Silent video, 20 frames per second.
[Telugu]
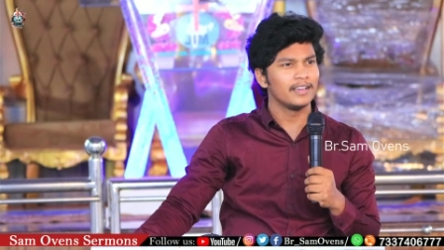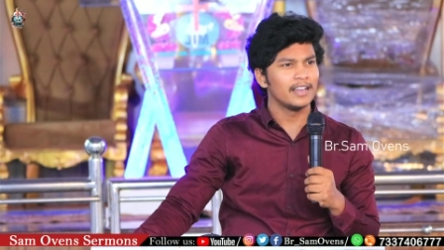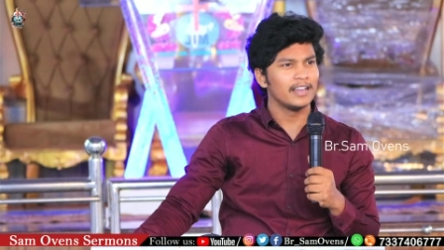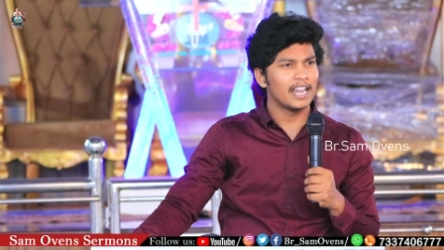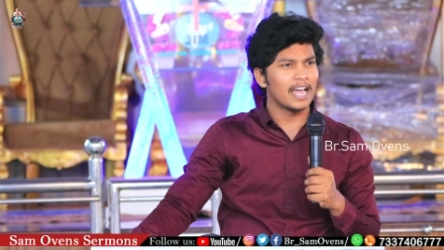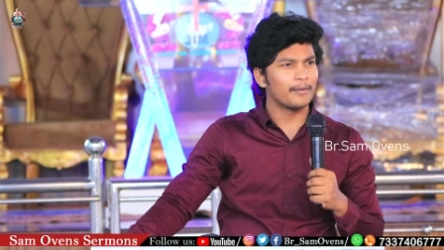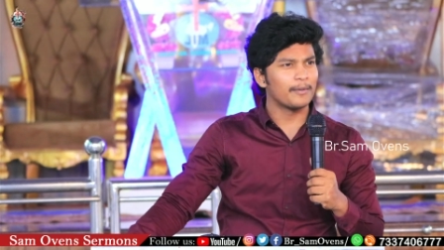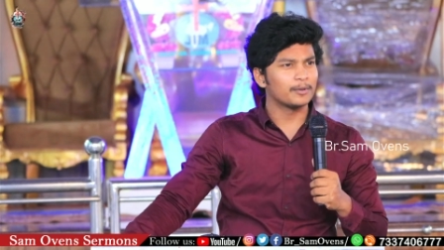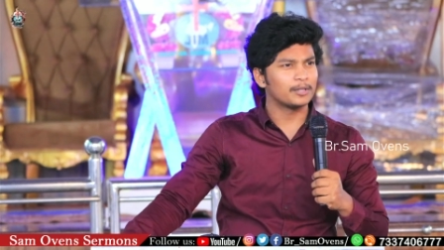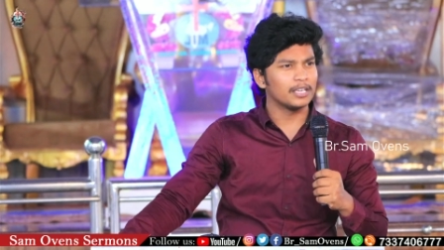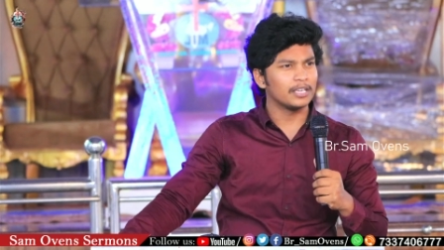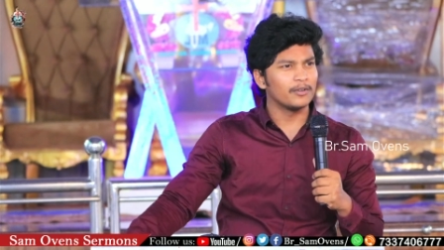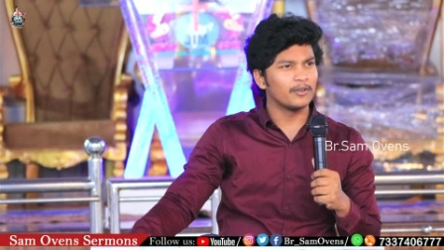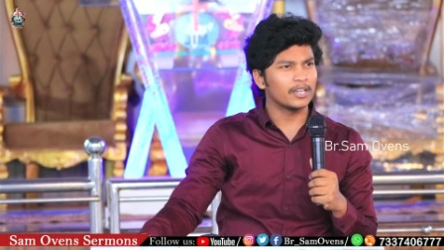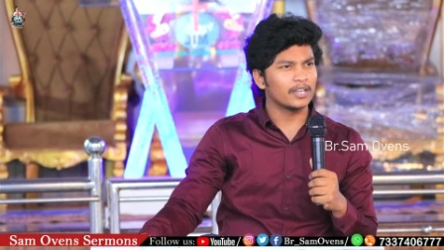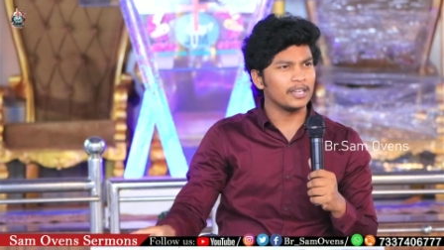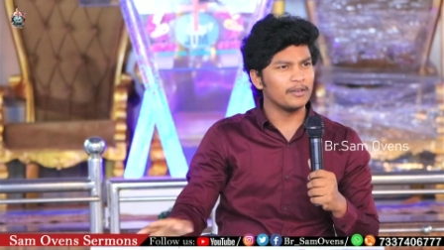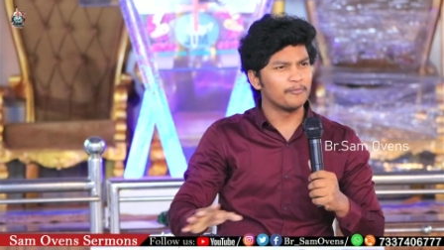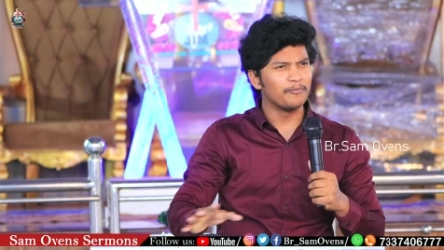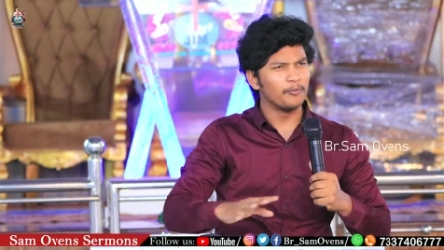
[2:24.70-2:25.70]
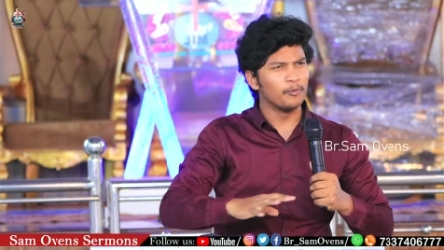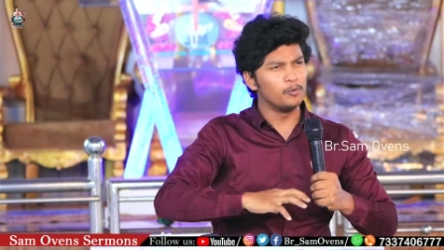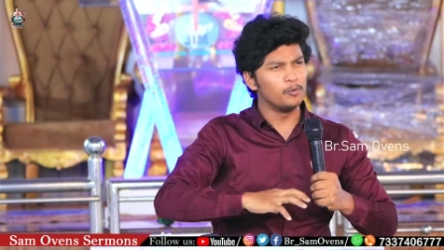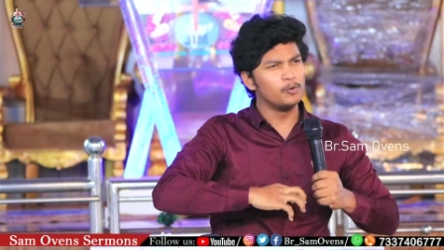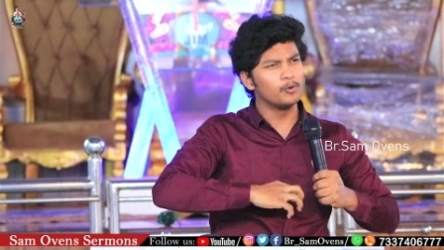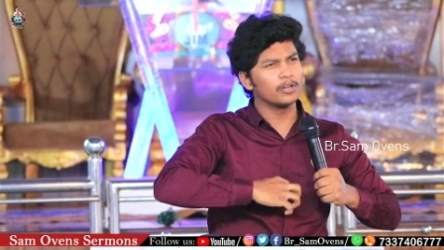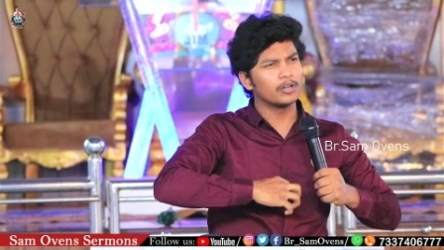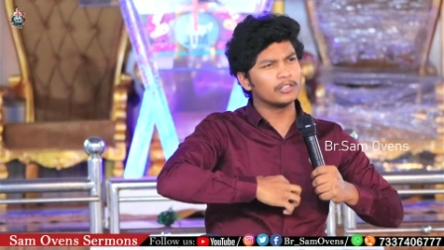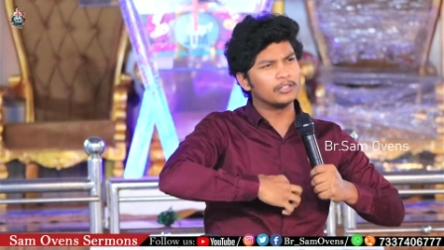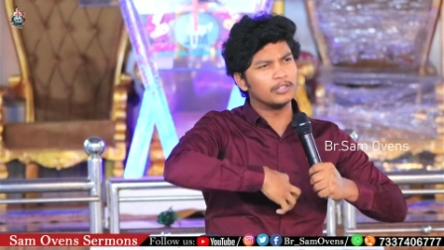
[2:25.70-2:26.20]
లేకపోతే ఈమెకి
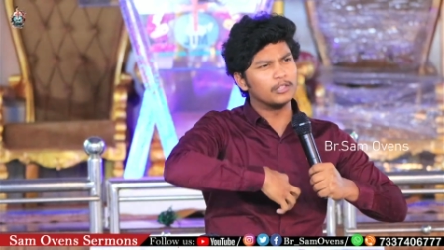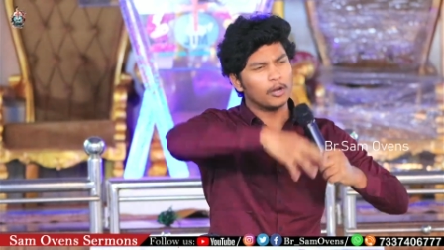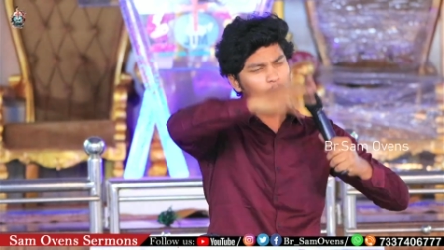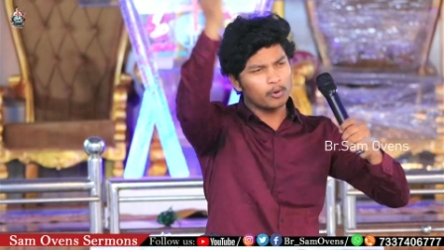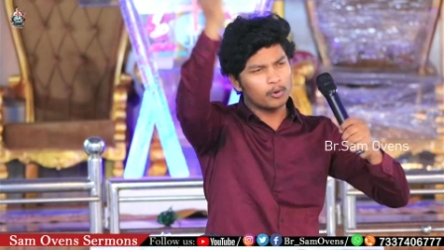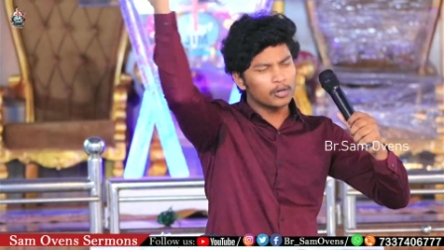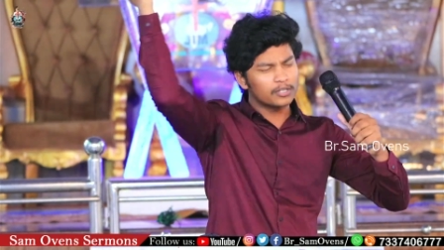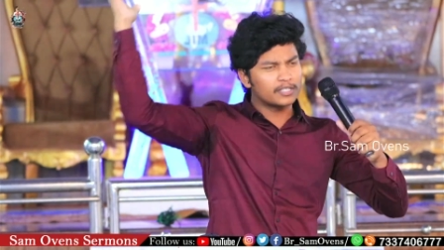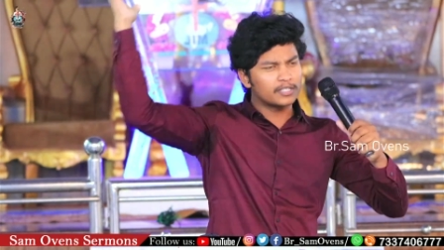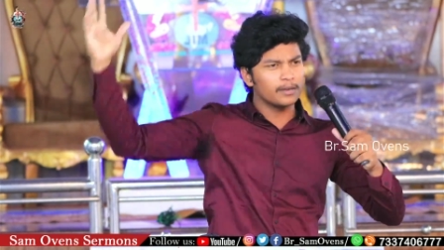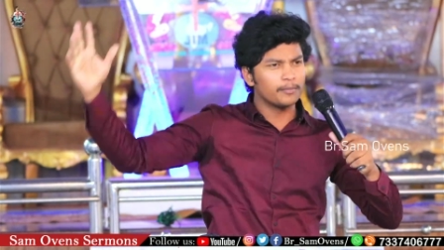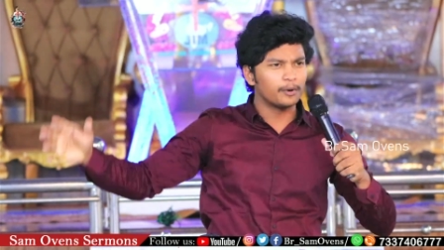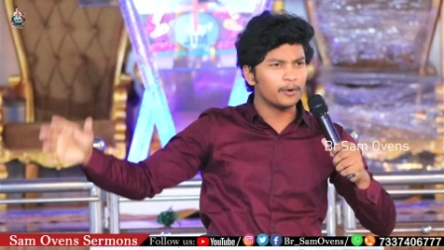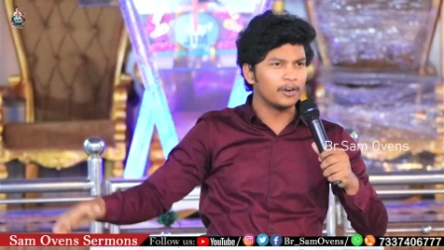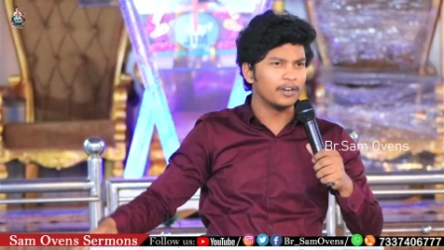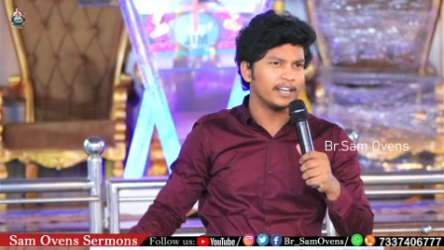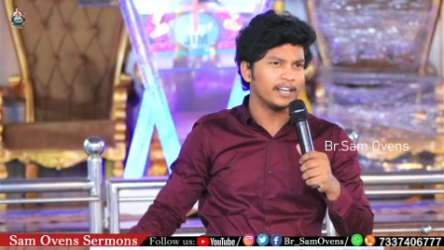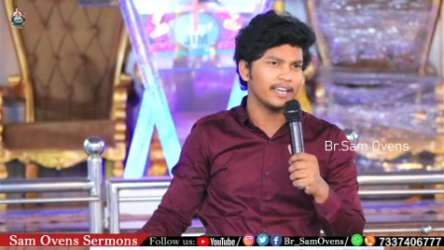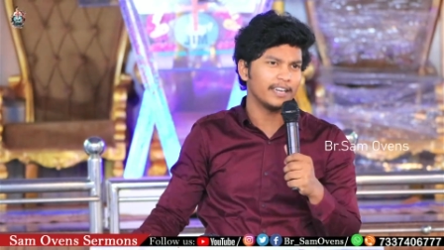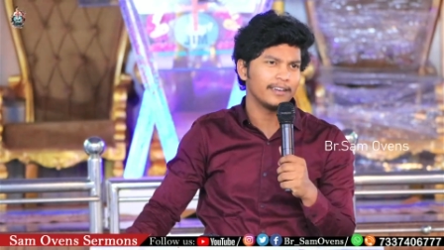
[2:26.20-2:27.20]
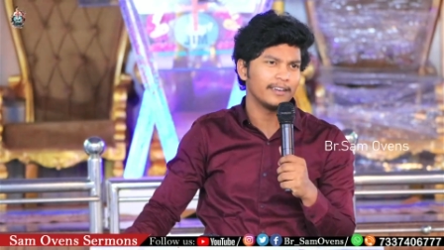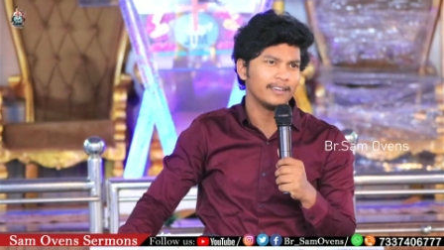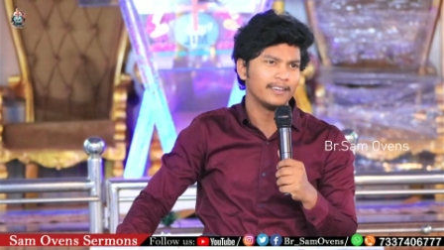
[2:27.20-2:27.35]
ఫుల్గా దగ్గు వస్తే బాగుండే